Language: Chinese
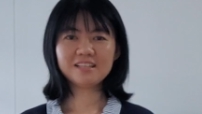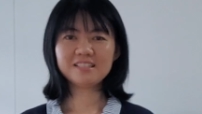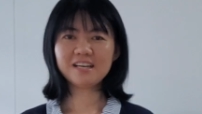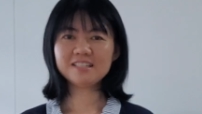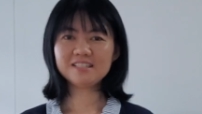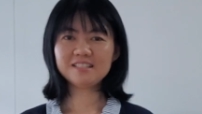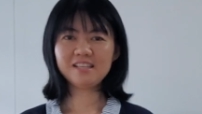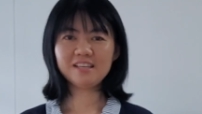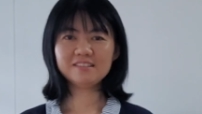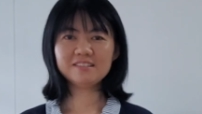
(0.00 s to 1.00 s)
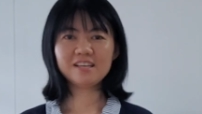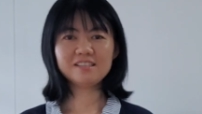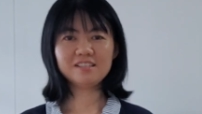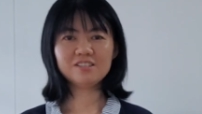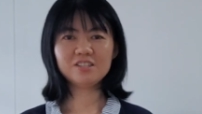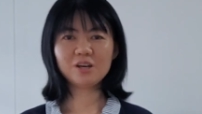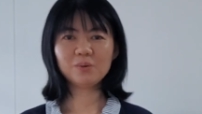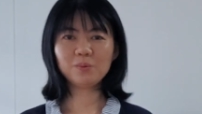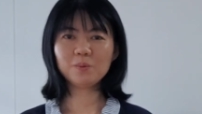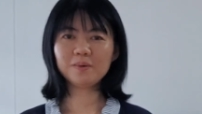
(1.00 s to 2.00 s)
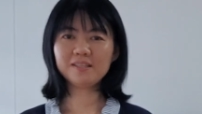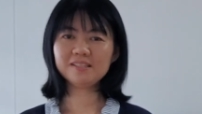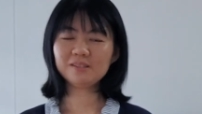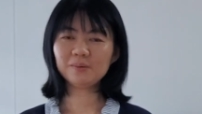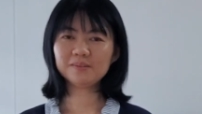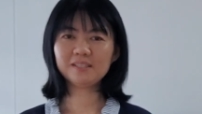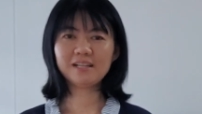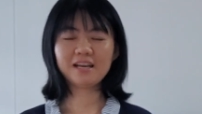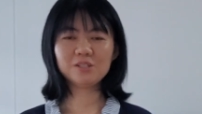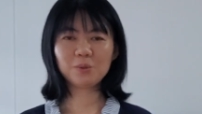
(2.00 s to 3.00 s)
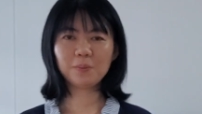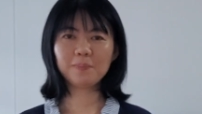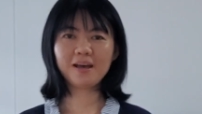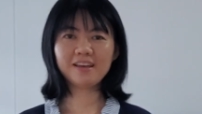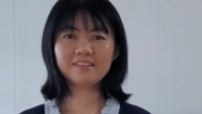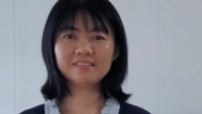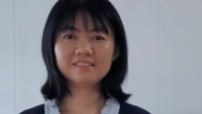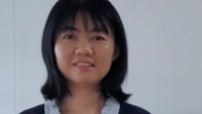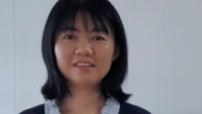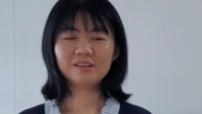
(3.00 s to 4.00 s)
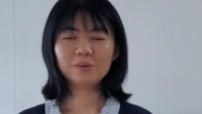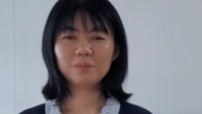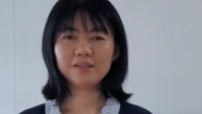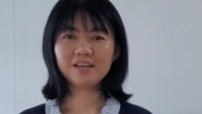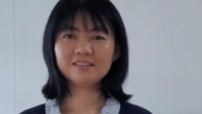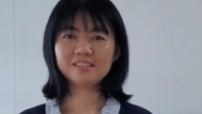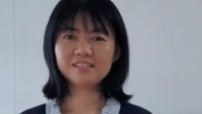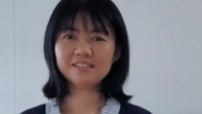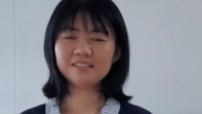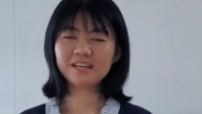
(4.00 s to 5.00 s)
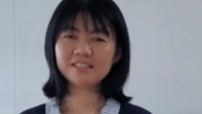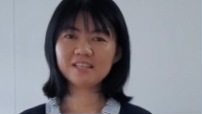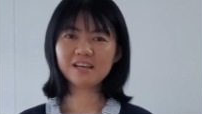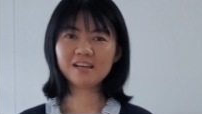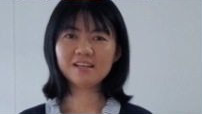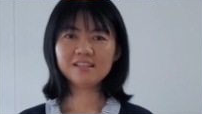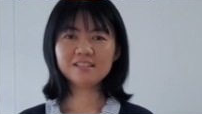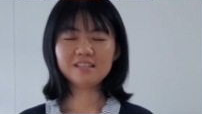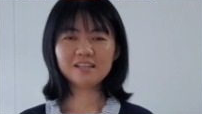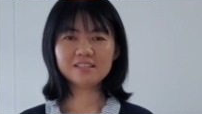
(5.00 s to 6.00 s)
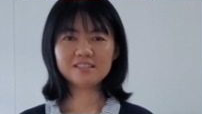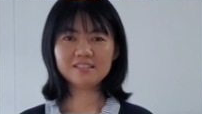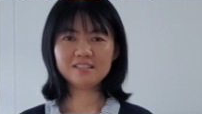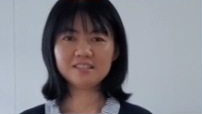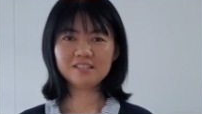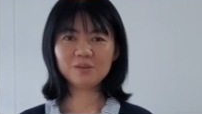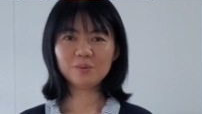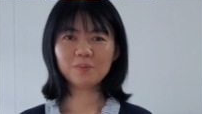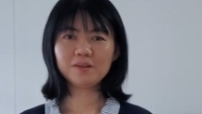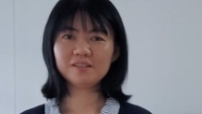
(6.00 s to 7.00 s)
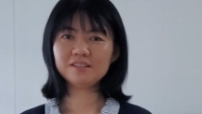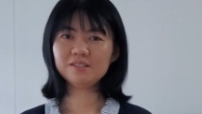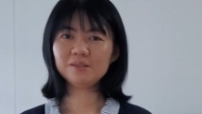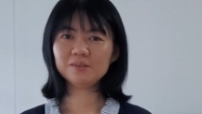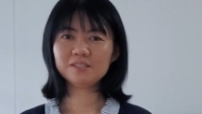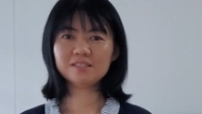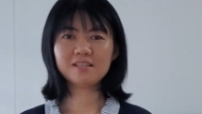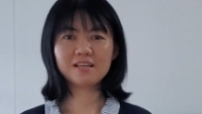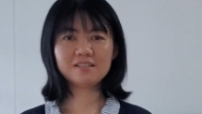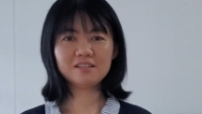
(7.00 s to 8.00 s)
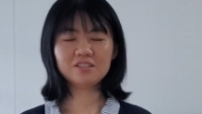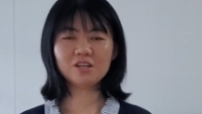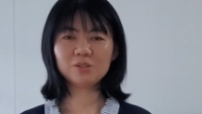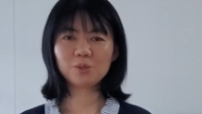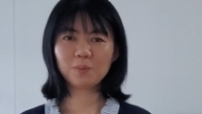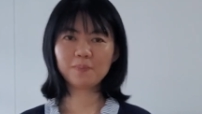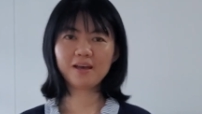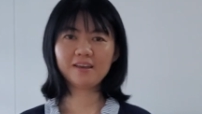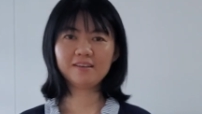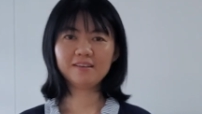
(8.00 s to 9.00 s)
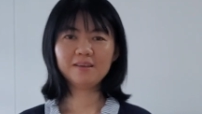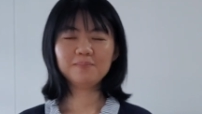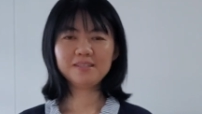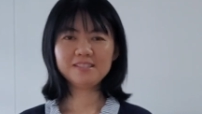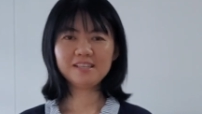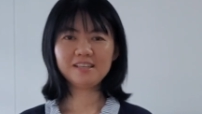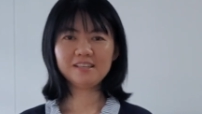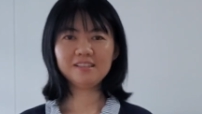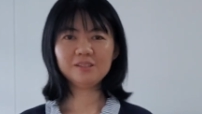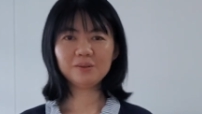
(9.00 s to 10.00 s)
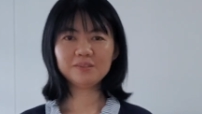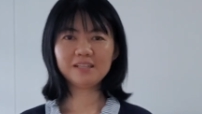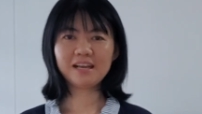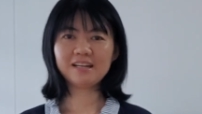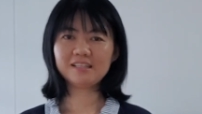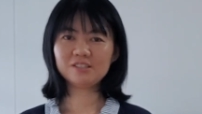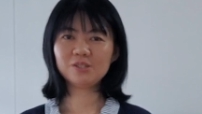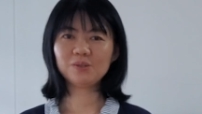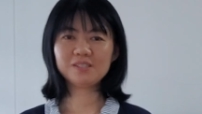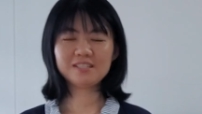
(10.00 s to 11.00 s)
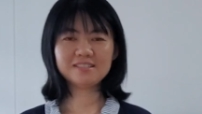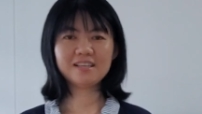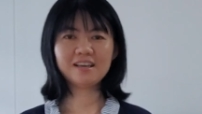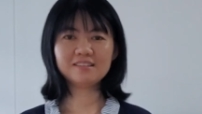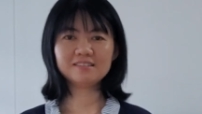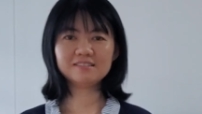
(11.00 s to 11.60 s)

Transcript: 大家今天在线上与我们一同的来崇拜。我们要提醒大家，下个星期我们仍旧是在线上崇拜，并且一同的来领受圣餐。